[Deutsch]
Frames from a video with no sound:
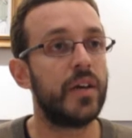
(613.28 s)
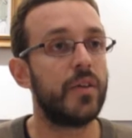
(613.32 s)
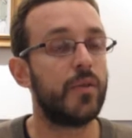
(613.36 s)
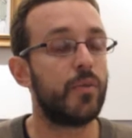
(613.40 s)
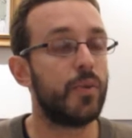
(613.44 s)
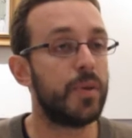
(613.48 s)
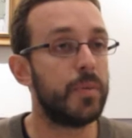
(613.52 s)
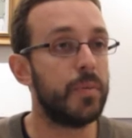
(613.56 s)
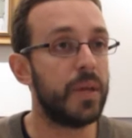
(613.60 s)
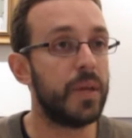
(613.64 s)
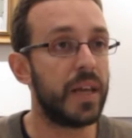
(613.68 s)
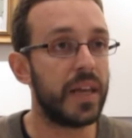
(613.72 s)

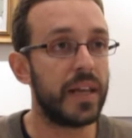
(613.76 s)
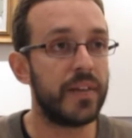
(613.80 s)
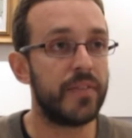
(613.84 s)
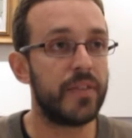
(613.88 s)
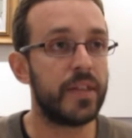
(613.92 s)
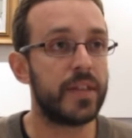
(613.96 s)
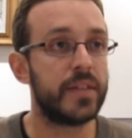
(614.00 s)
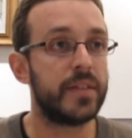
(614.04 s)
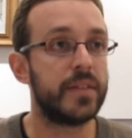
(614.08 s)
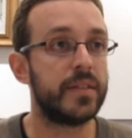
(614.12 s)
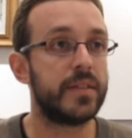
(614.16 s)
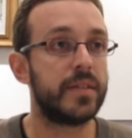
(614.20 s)
We believe
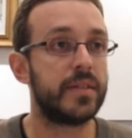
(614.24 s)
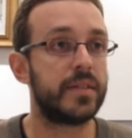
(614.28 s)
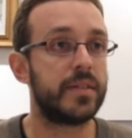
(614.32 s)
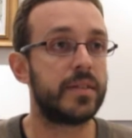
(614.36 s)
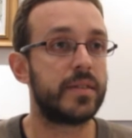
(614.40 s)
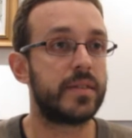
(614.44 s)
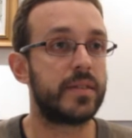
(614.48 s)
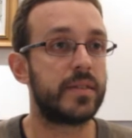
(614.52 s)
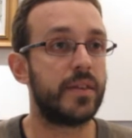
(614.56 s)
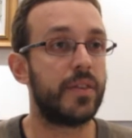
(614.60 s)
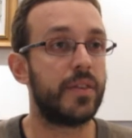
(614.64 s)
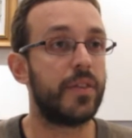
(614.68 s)
that
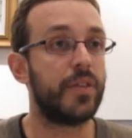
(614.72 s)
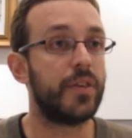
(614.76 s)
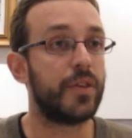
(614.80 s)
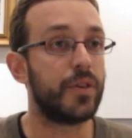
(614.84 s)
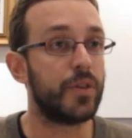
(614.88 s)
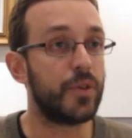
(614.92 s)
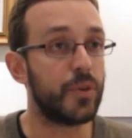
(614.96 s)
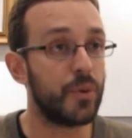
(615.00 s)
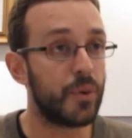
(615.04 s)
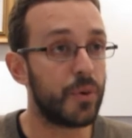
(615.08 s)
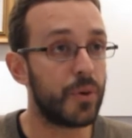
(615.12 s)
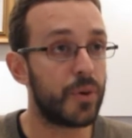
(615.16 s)
it's the
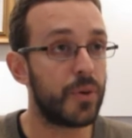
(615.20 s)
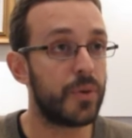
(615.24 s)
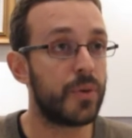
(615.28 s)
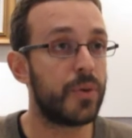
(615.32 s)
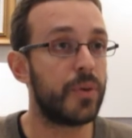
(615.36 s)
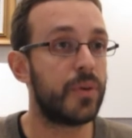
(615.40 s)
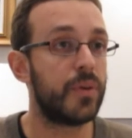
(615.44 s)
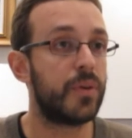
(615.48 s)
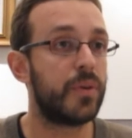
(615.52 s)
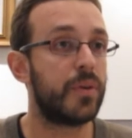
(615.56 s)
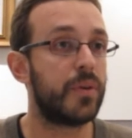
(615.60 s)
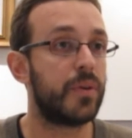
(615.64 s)
euro
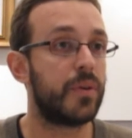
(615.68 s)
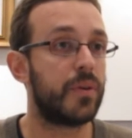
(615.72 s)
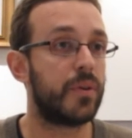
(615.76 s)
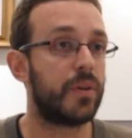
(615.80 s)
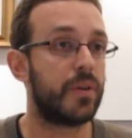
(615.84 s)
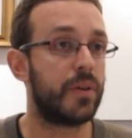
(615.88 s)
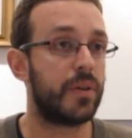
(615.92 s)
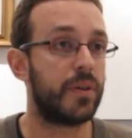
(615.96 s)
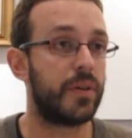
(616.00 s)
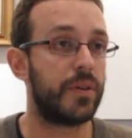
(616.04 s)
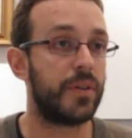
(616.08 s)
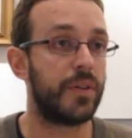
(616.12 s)

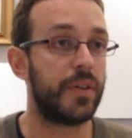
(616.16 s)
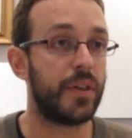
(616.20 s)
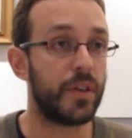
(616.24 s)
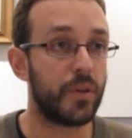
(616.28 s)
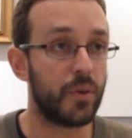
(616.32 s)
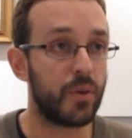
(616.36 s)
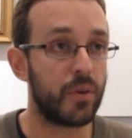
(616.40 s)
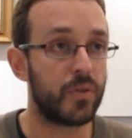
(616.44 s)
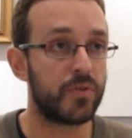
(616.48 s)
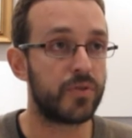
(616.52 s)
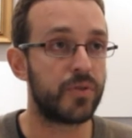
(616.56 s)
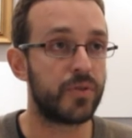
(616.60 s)
and uh, the
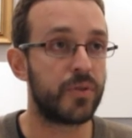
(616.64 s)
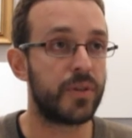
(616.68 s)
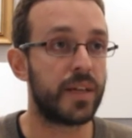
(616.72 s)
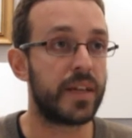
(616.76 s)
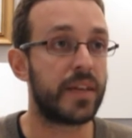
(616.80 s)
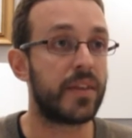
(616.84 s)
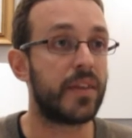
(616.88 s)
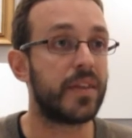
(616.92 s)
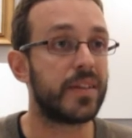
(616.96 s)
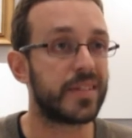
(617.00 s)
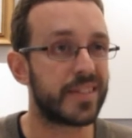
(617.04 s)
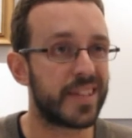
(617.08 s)
Eurozone
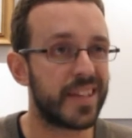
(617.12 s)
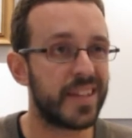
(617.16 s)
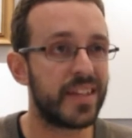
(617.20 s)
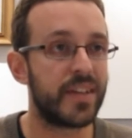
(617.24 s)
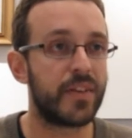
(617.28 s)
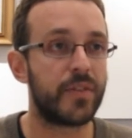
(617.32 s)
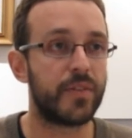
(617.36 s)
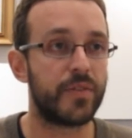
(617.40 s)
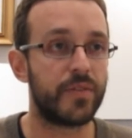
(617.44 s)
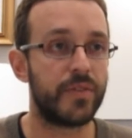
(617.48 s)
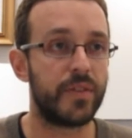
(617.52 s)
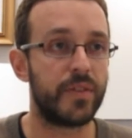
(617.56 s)
at the
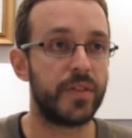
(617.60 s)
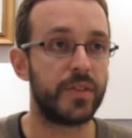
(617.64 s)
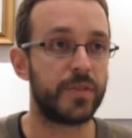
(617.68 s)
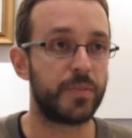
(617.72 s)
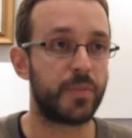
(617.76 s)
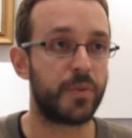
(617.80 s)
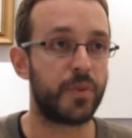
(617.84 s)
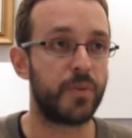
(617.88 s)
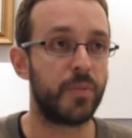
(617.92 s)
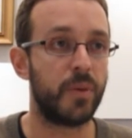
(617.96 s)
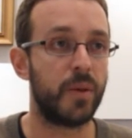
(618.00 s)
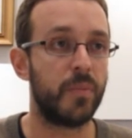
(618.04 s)
center of this
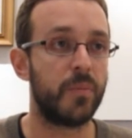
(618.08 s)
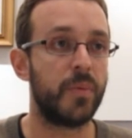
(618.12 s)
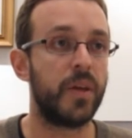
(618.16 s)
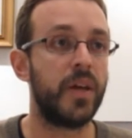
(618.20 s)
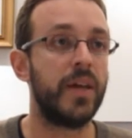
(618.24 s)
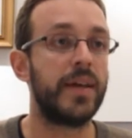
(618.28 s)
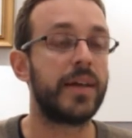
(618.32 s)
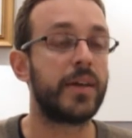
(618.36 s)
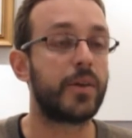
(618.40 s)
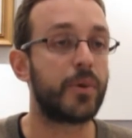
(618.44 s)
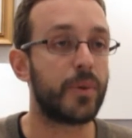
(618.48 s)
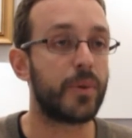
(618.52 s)
problem,
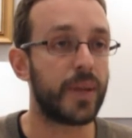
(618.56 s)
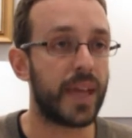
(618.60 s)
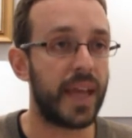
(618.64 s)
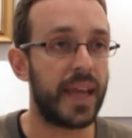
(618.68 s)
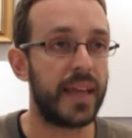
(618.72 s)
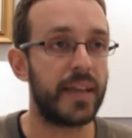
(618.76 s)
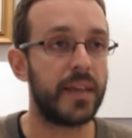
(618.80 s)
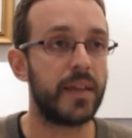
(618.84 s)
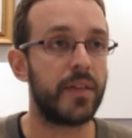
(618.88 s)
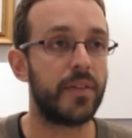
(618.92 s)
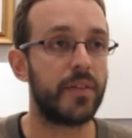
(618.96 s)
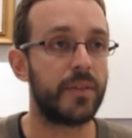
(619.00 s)

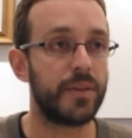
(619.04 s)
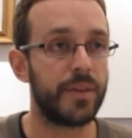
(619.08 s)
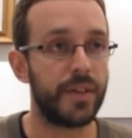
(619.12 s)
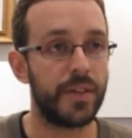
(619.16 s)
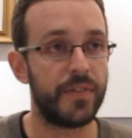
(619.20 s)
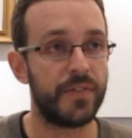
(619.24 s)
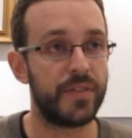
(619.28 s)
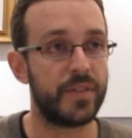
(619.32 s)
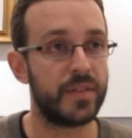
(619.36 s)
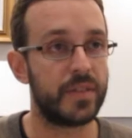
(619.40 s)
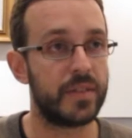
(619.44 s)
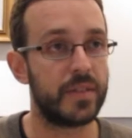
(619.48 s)
creating the
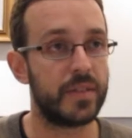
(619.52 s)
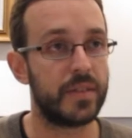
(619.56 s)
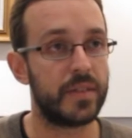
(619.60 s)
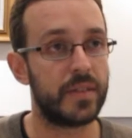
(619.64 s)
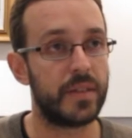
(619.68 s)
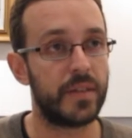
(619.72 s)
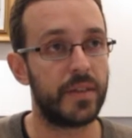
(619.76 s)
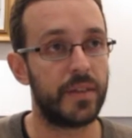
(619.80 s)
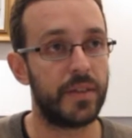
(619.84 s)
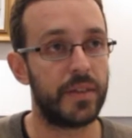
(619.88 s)
deficits and the